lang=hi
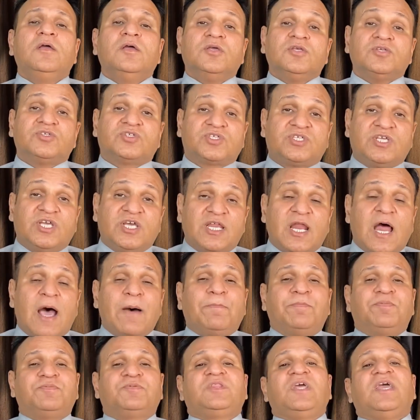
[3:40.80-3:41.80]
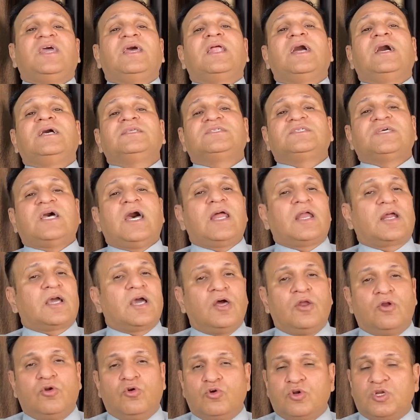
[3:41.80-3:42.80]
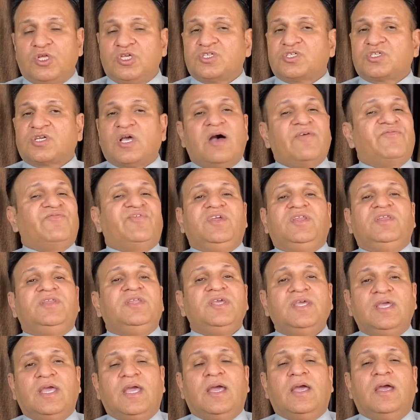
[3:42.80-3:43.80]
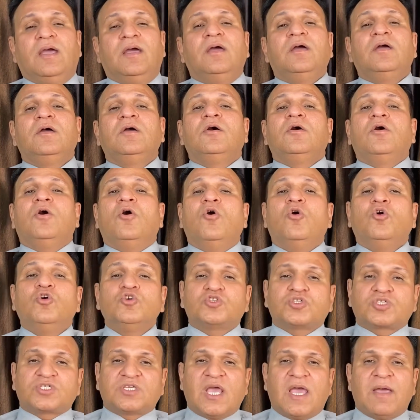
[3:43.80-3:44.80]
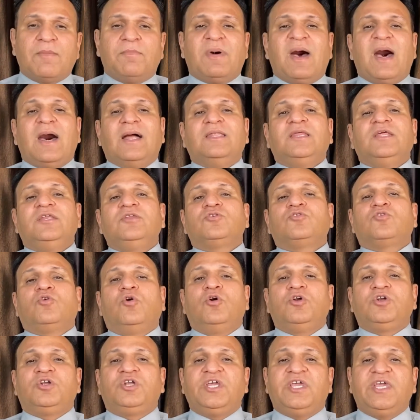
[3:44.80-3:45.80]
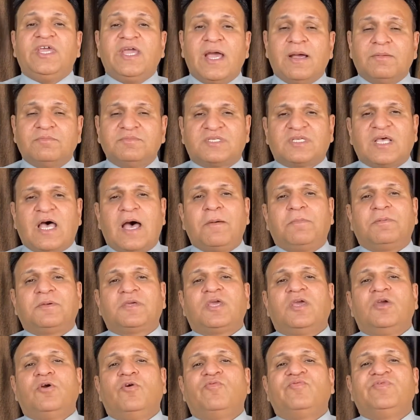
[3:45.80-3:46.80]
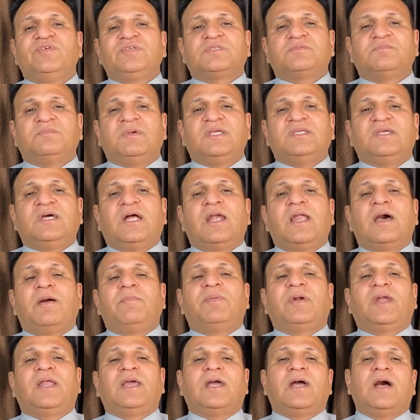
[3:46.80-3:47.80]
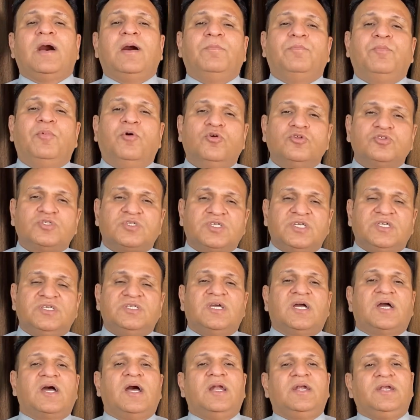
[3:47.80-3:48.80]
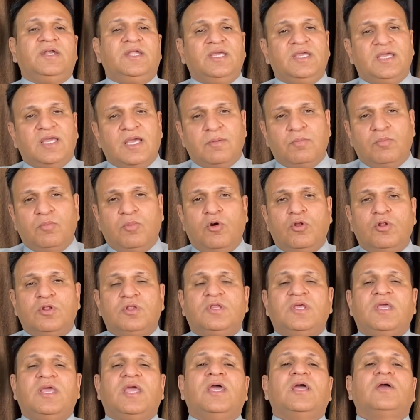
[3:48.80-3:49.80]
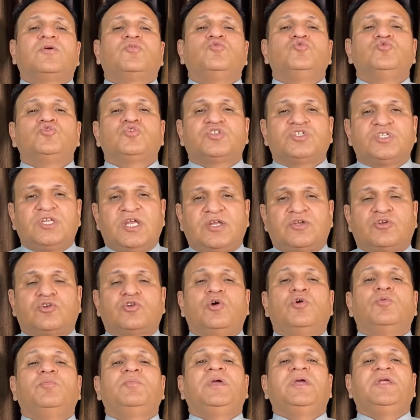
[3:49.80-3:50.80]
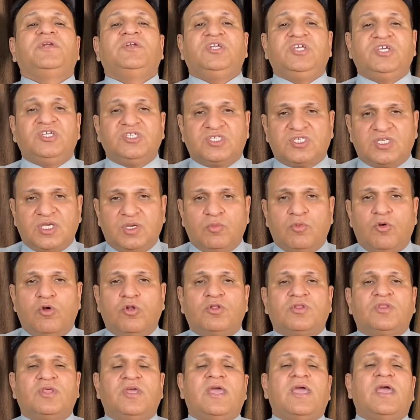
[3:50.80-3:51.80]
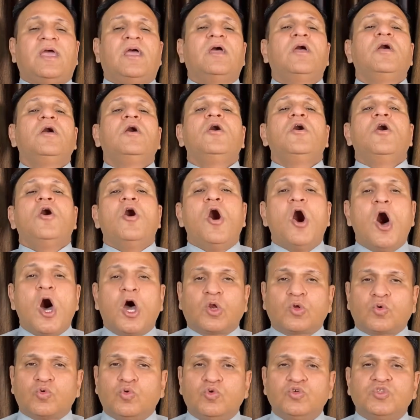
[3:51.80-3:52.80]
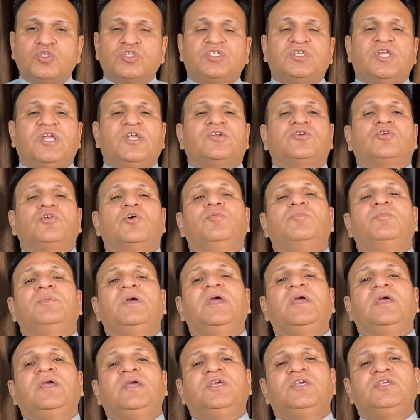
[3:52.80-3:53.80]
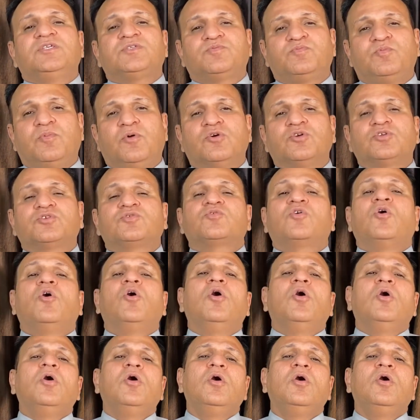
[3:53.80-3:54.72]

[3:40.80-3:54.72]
सिर्फ तेरह चार का नोटिस काफी नहीं है उसके बाद इनको डीएम साहब के ऑफिस में जाना पड़ेगा बहुत सी जगह डीएम बोलते हैं कुछ स्टेटों में डीसी बोलते हैं और कुछ स्टेटों में इस पोस्ट को